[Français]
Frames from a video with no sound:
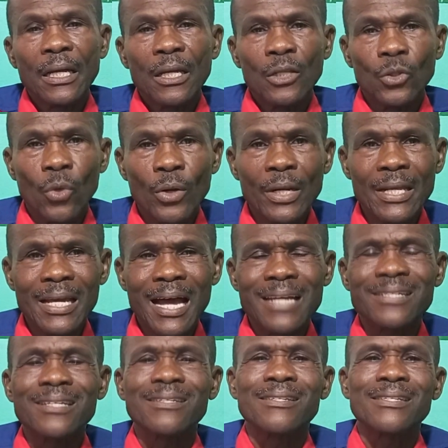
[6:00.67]
donné à
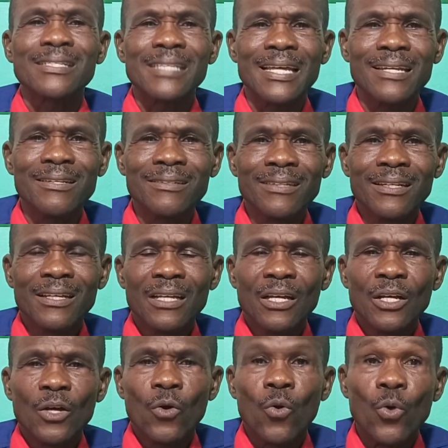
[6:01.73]
cette scène
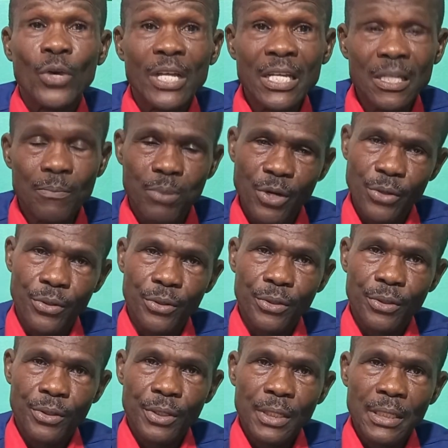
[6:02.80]
horrible
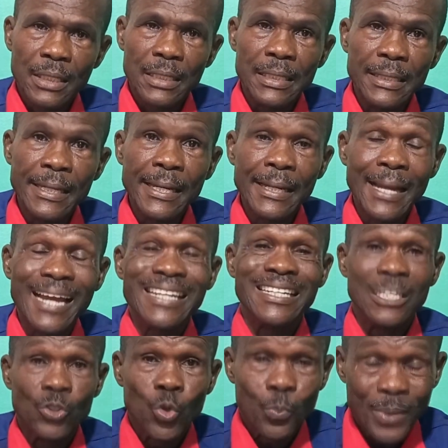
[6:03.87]
qui est la
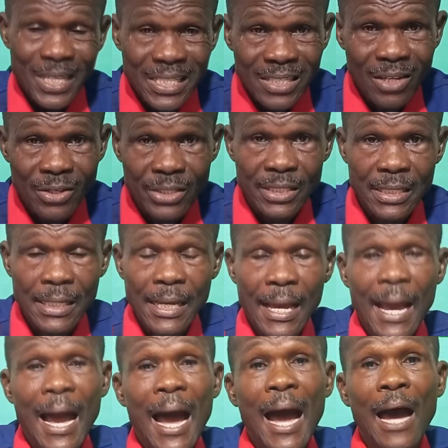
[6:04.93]
désobéissance
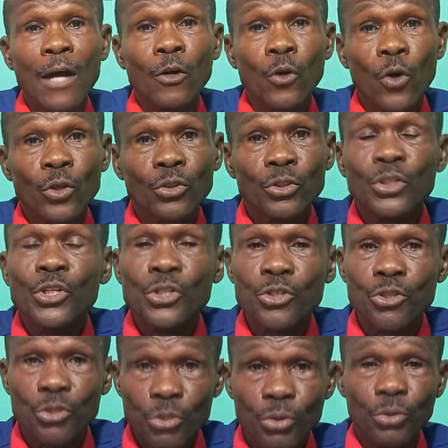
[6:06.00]
à l'ordre de
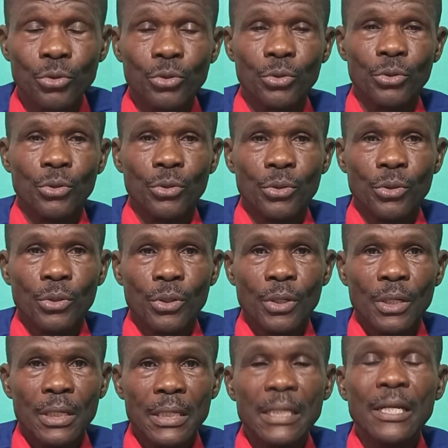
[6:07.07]
Dieu.
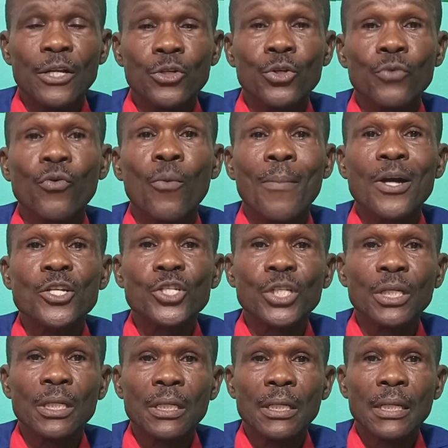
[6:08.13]
Et les deux vont
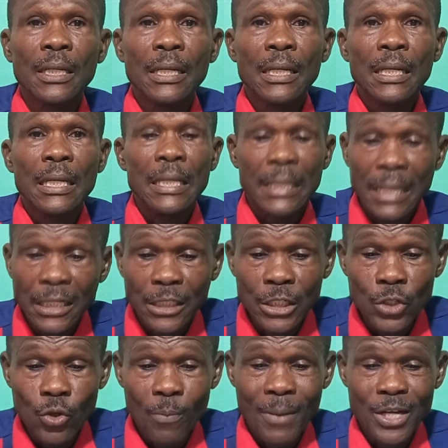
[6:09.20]
manger. Et quand
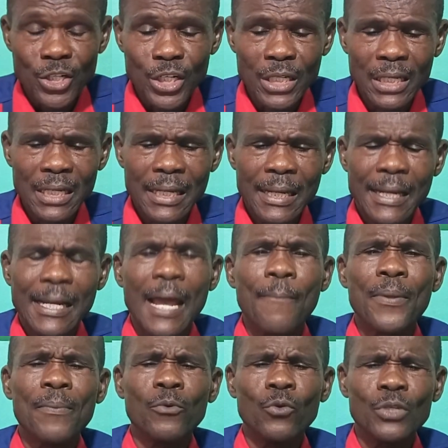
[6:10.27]
ils ont mangé, la
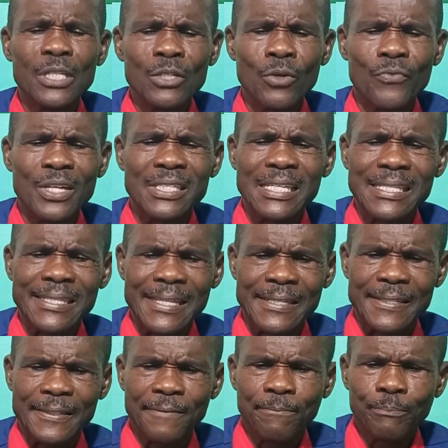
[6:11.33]
Bible nous dit au verset
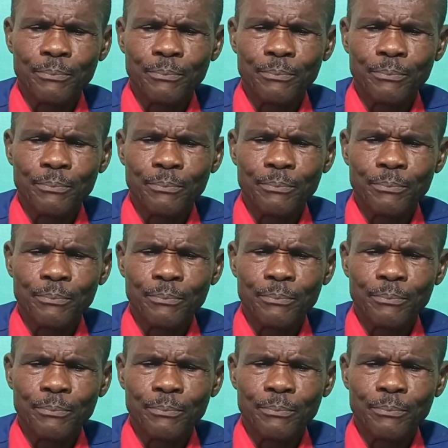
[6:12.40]
7